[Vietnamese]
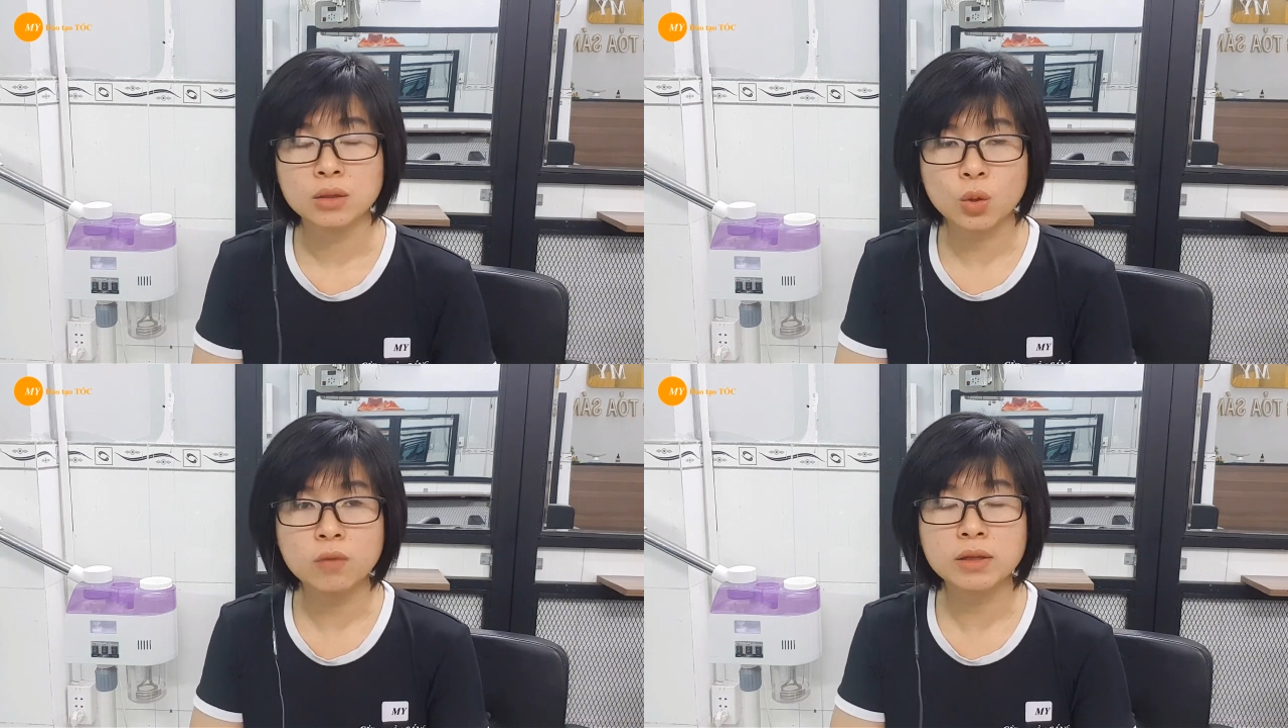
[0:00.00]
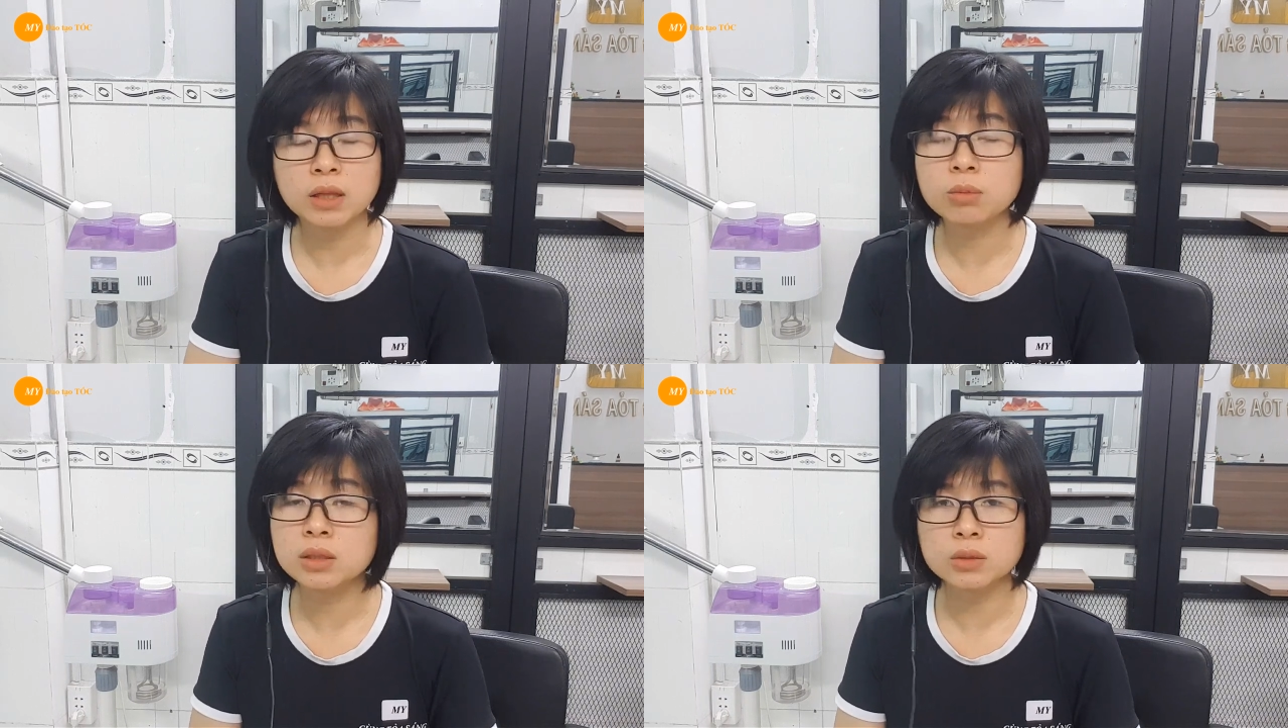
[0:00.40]
Đối với
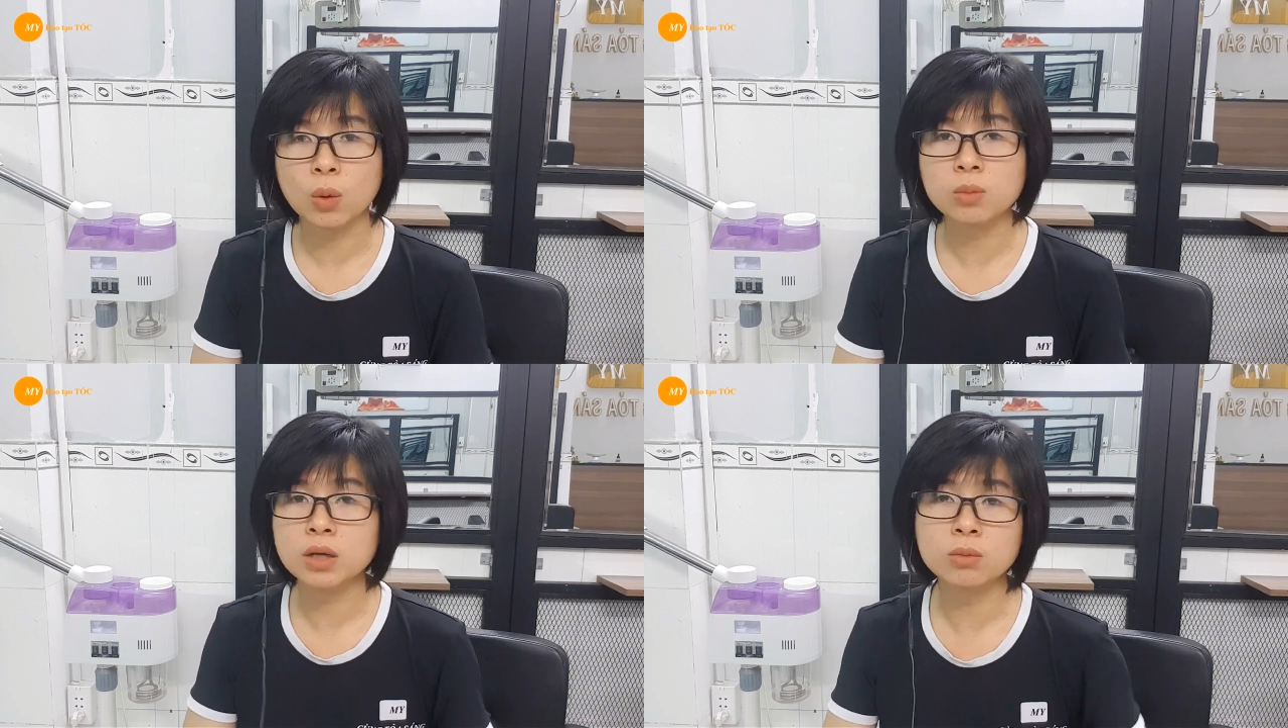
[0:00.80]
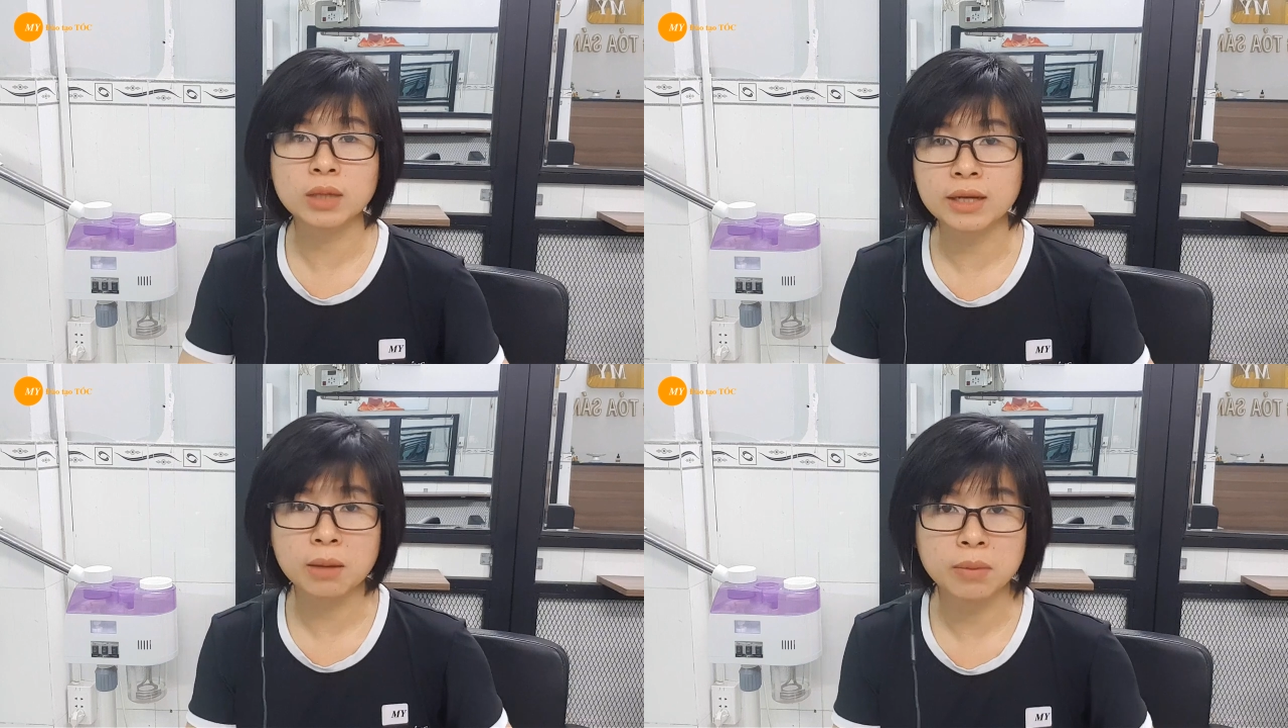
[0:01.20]
tóc hư tổn không
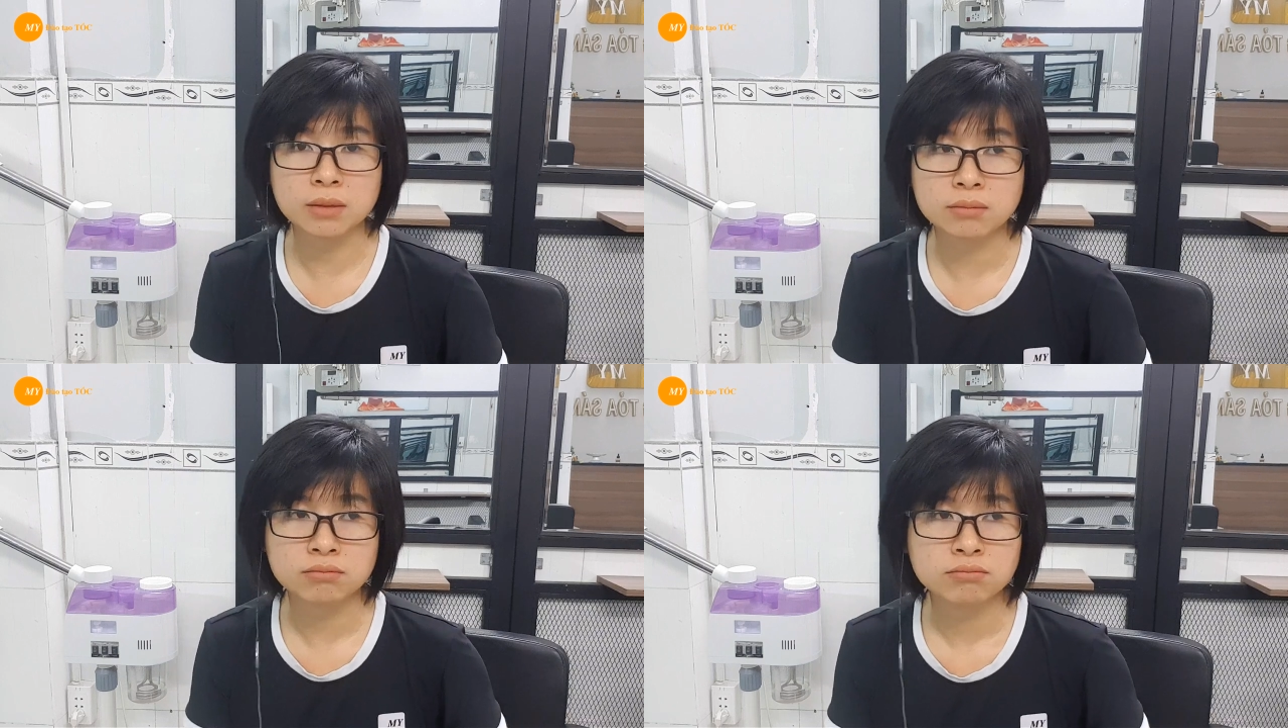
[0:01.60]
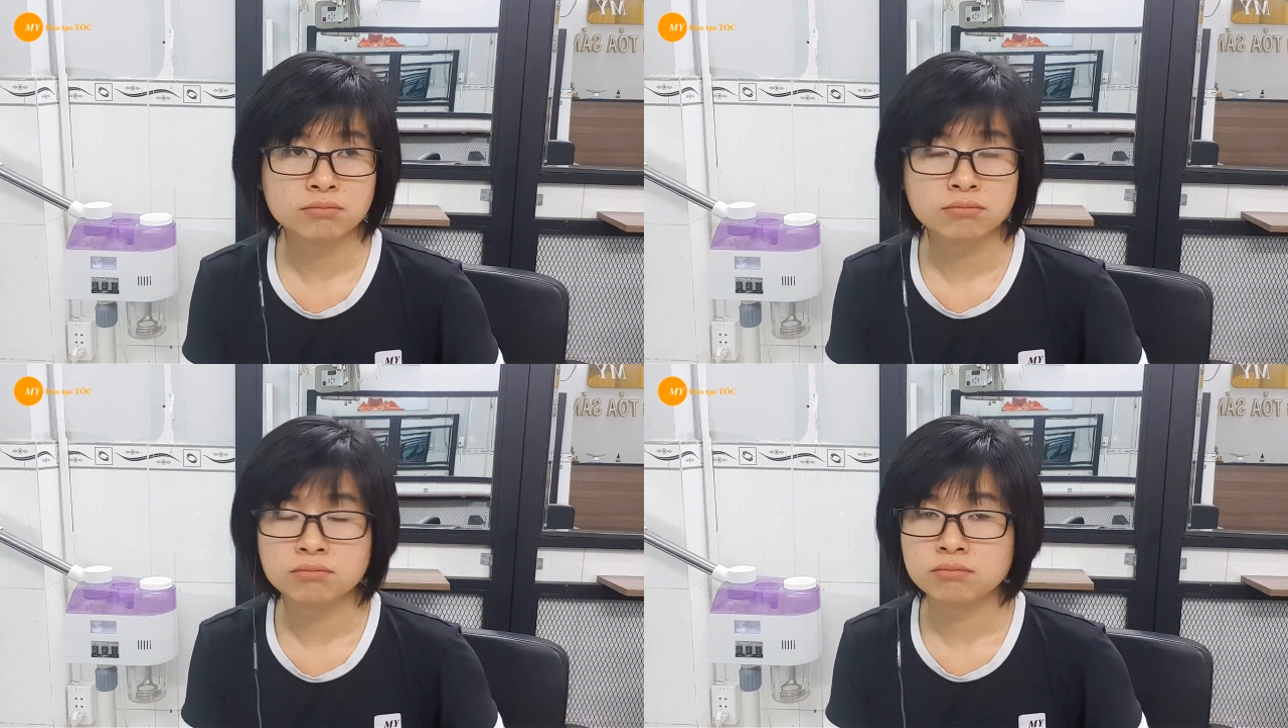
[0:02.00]
thể nào
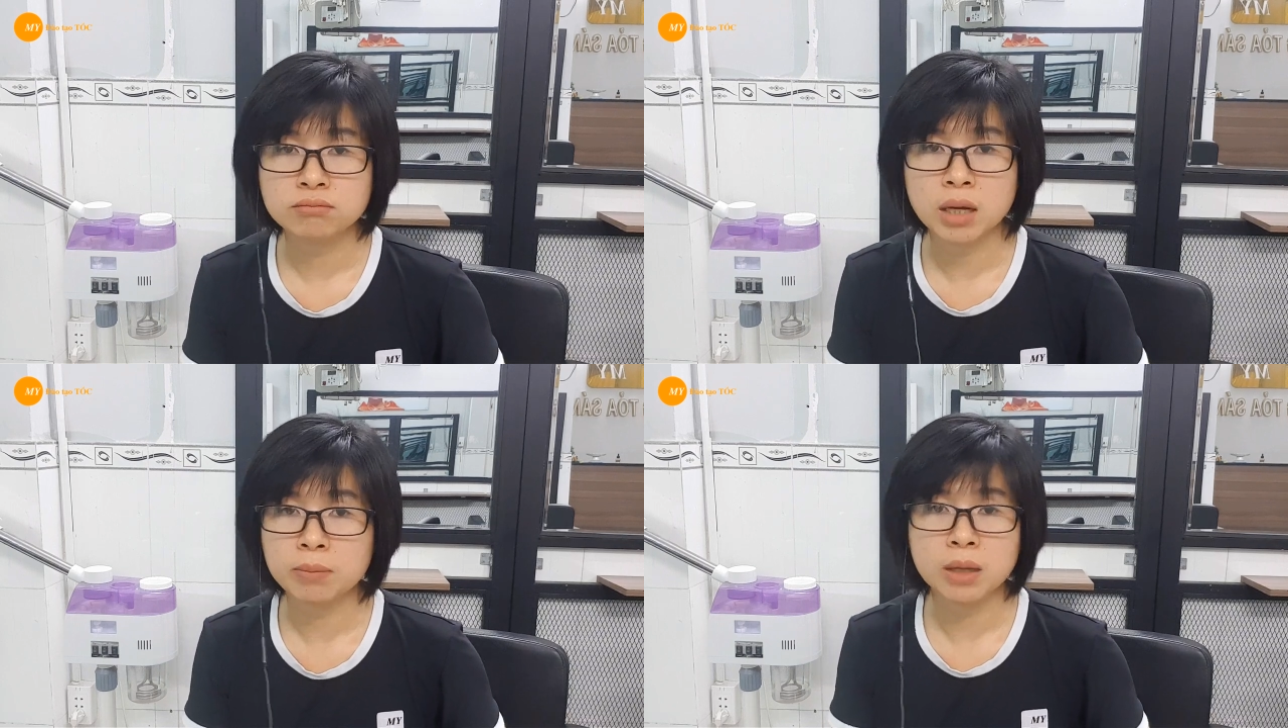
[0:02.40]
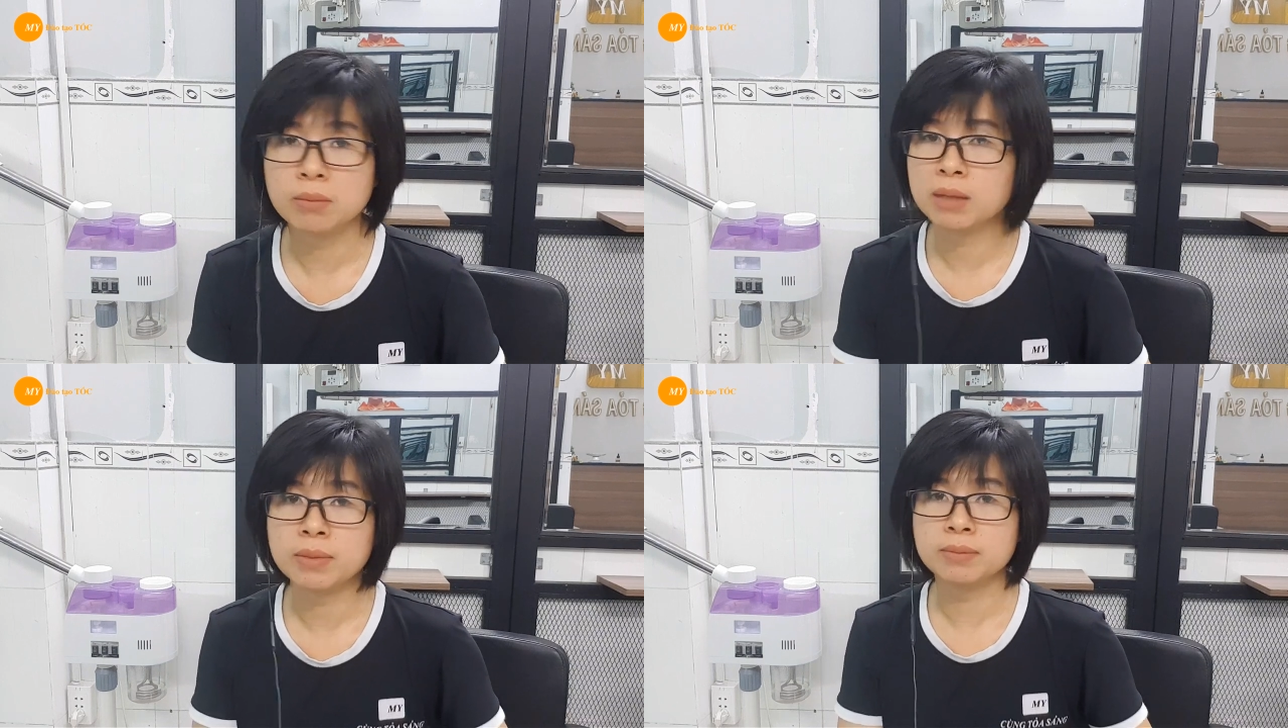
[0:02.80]

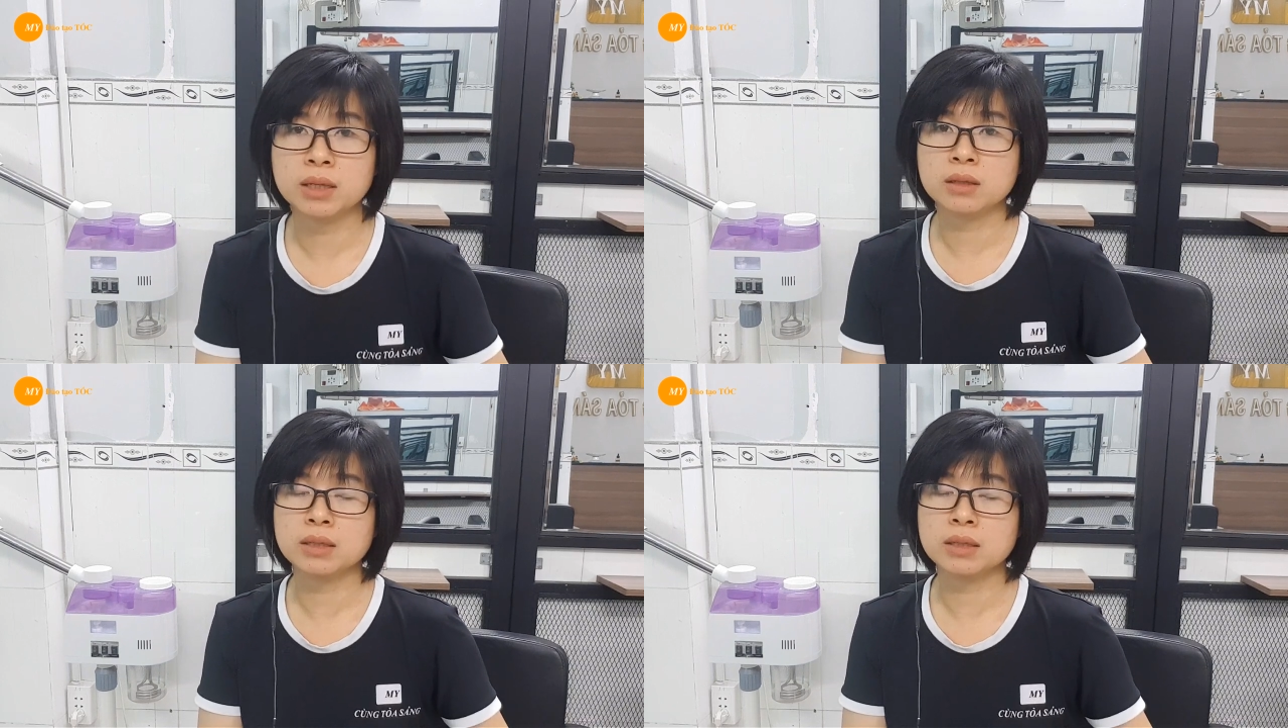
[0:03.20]
mà